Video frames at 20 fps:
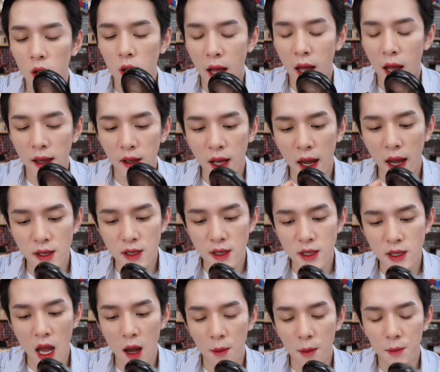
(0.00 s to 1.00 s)
来看一
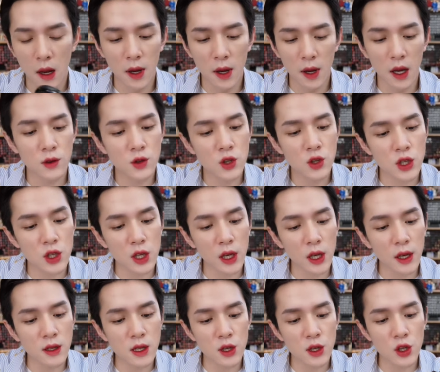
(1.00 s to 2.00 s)
下美们，这支
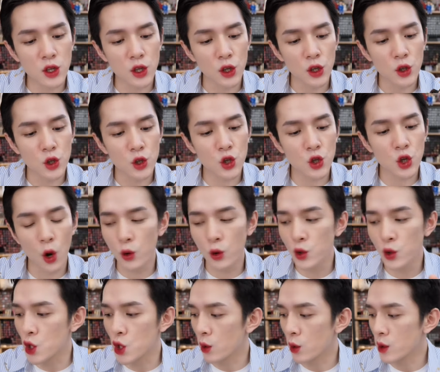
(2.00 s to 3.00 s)
颜色是九
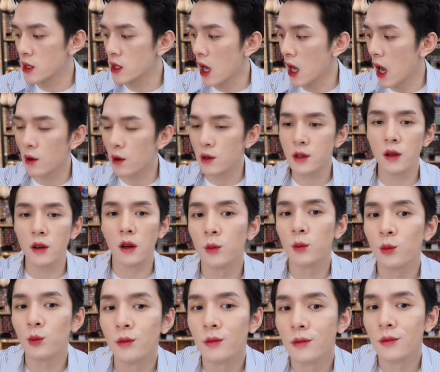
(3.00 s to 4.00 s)
九四号色，
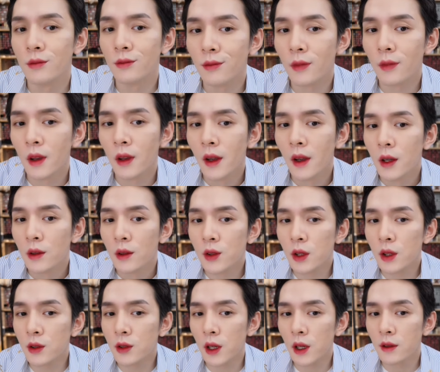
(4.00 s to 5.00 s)

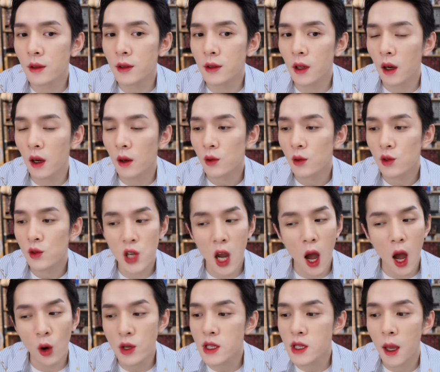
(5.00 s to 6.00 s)
这支颜色
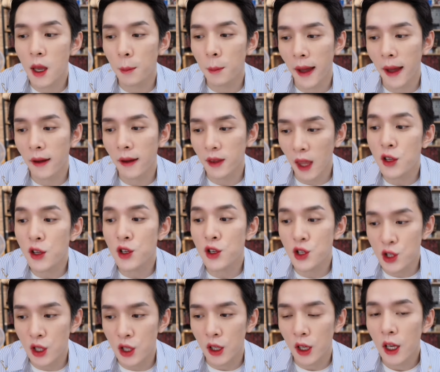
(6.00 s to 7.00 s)
超显白，但
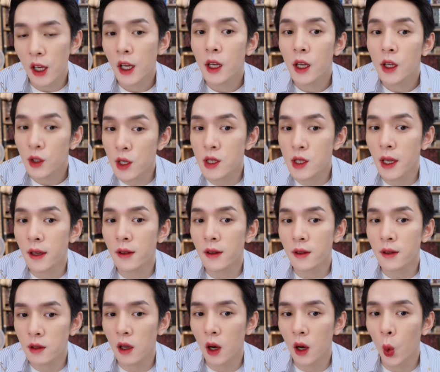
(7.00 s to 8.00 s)
是这支颜
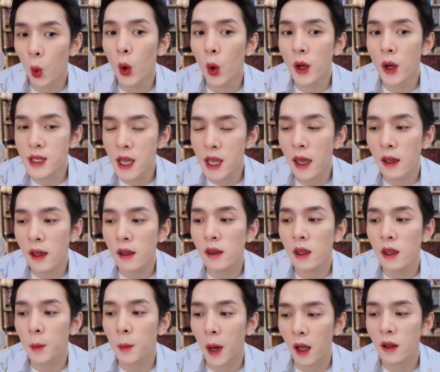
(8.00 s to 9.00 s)
色我会建议
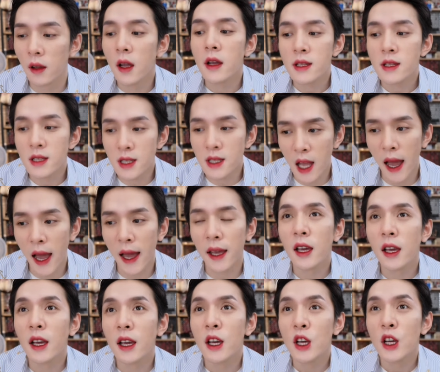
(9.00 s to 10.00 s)
你们
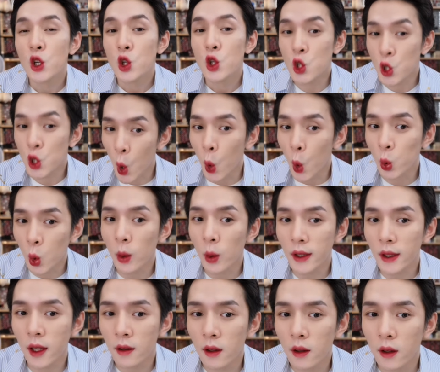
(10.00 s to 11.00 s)
在秋冬
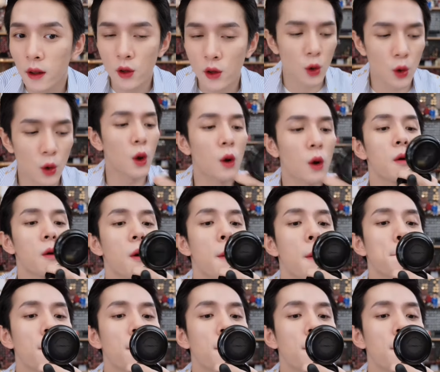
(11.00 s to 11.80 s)
一点点的时候用。